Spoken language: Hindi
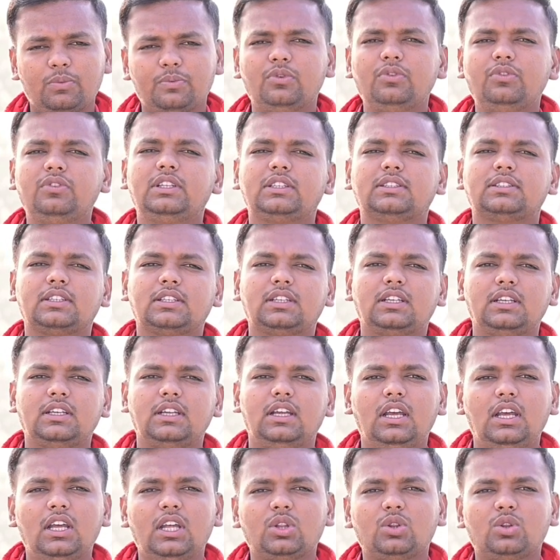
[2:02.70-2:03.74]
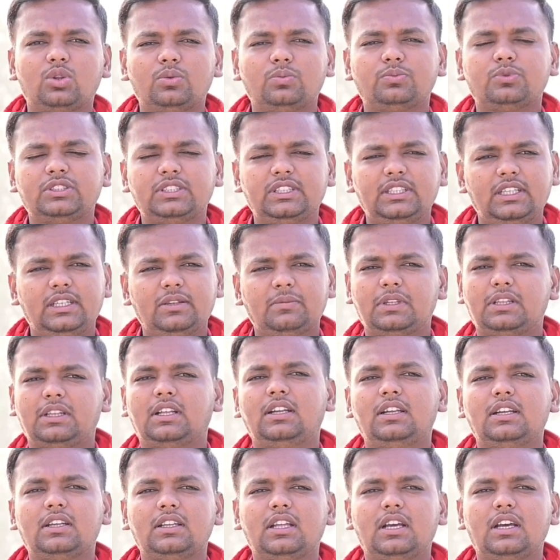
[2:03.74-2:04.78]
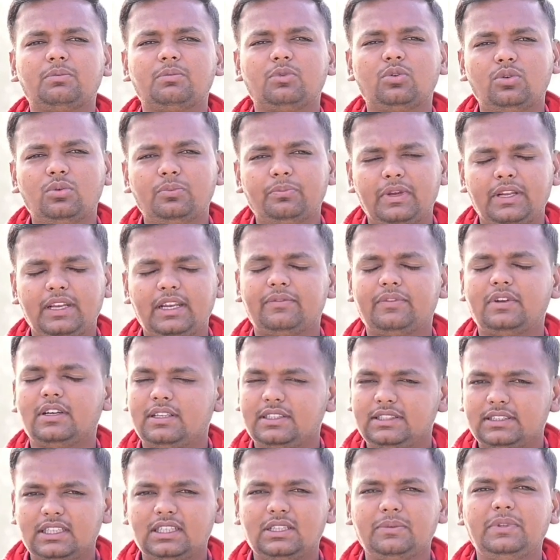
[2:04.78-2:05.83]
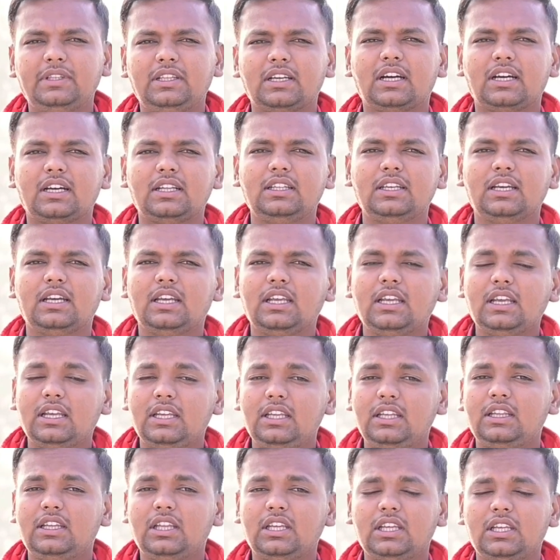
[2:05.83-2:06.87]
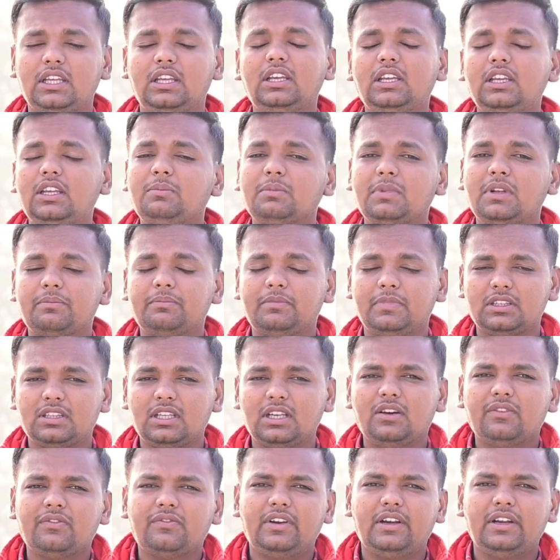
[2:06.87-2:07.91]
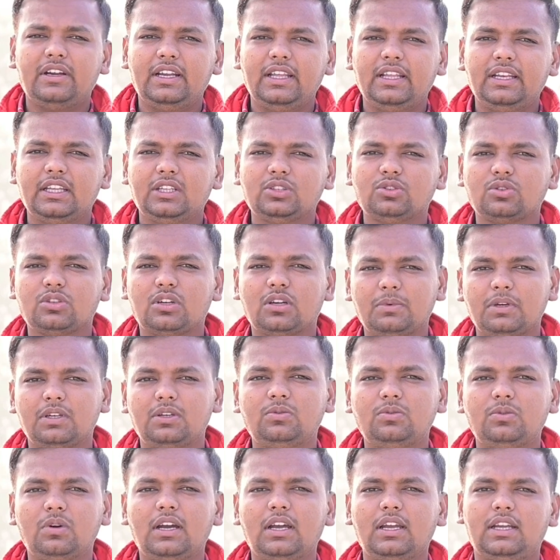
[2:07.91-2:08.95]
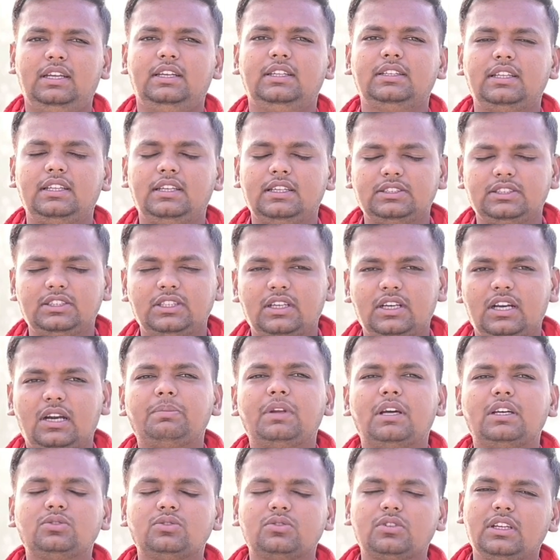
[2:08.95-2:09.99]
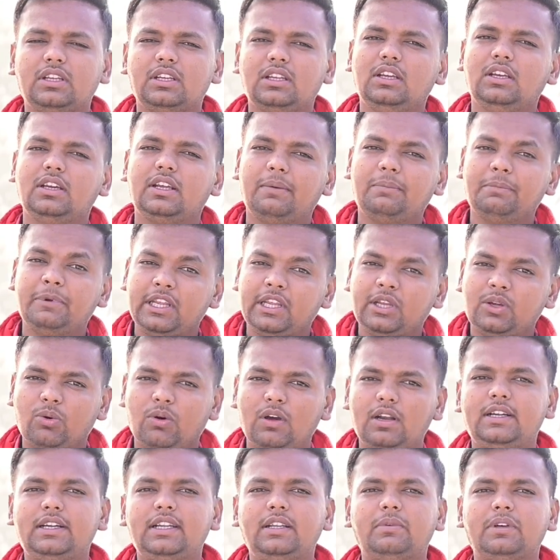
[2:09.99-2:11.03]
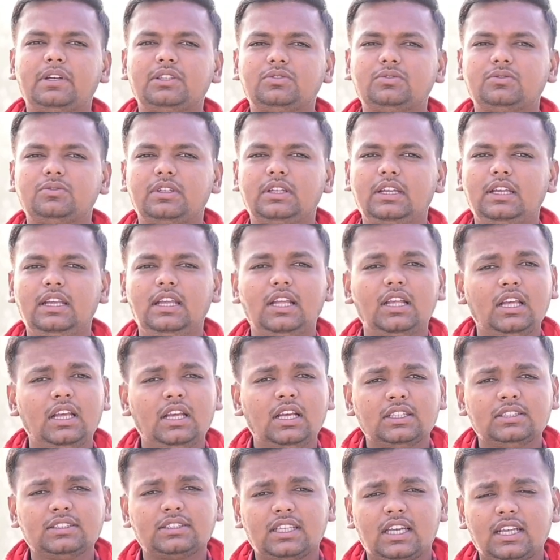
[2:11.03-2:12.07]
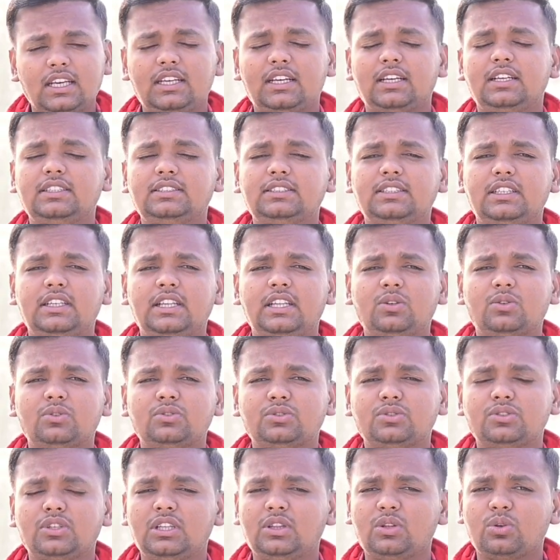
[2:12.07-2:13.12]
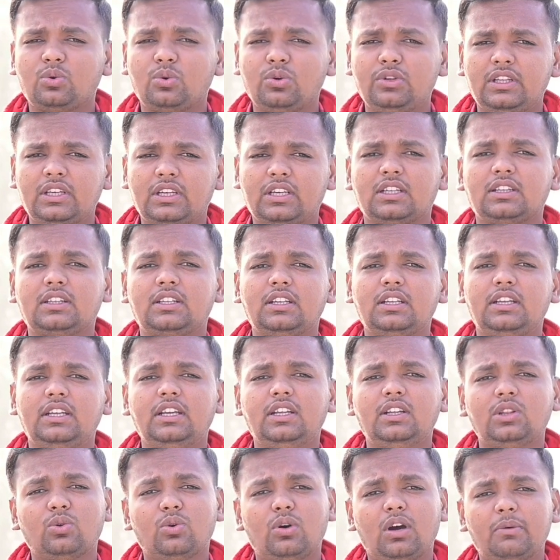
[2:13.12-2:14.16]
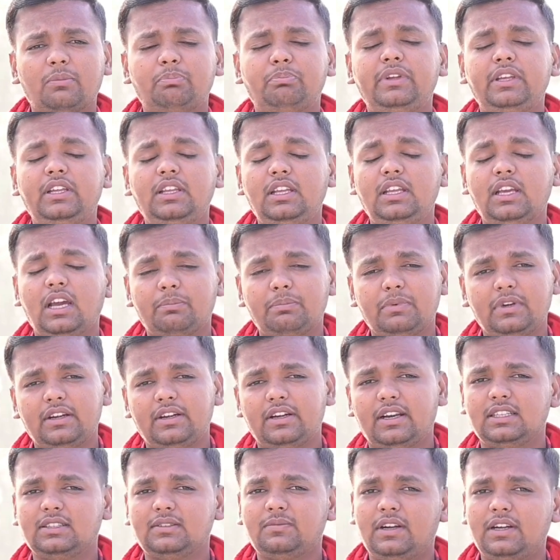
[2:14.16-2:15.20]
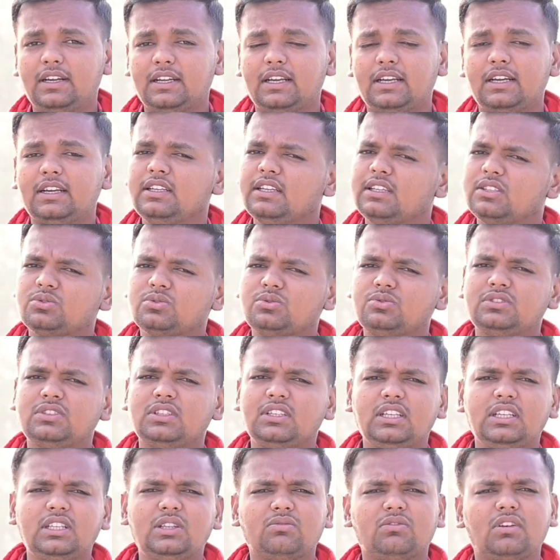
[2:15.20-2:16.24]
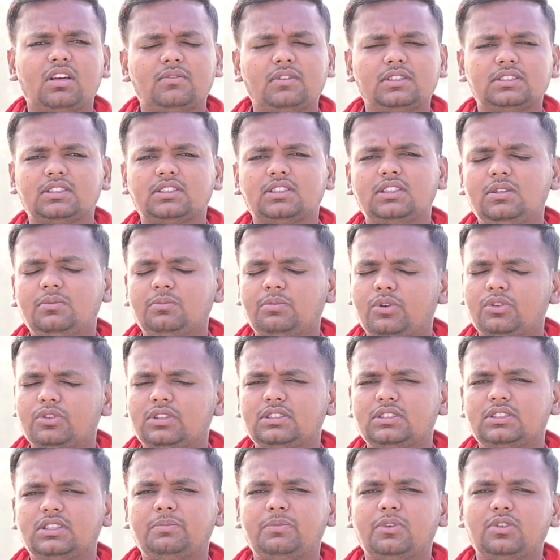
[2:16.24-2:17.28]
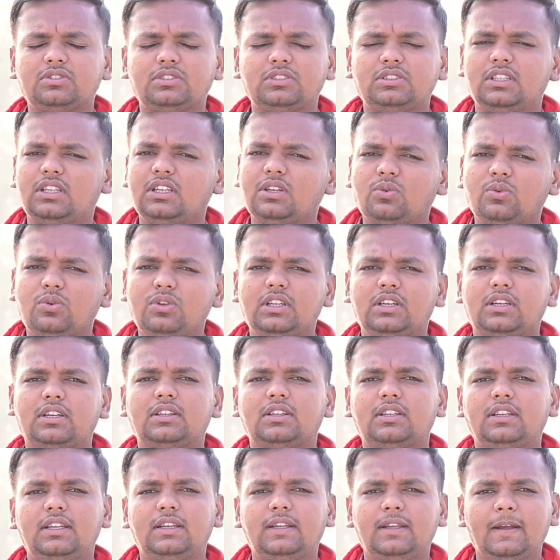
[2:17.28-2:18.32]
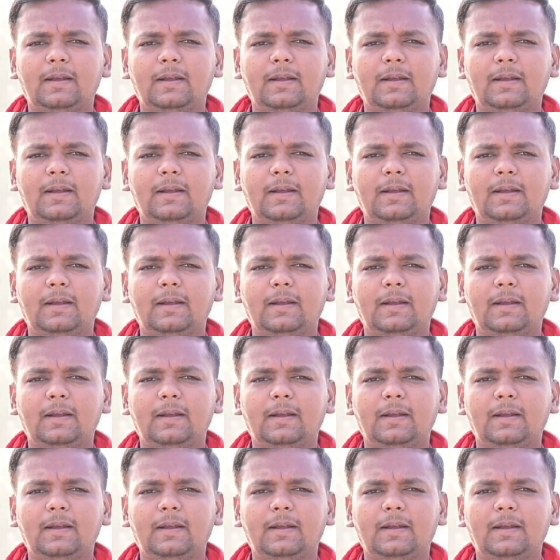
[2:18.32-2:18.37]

आपको दिख सके तो मुझे ये बताना था आपको मैंने अपना रिजल्ट भी दिखा दिया है कि देखिए कि मतलब इतना फ्रंट एरिया जो कवर हुआ है इतने अच्छे ग्राफ्ट आ चुके हैं ग्राफ्ट की क्वालिटी बढ़ चुकी है सारी कंडीशन ठीक हो चुकी है तो कोई दिक्कत नहीं है तो आप भी अपना ट्रांसप्लांट कराने का सोच रहे हैं तो करवा सकते हैं बहुत अच्छा प्रोसीजर है कोई दिक्कत नहीं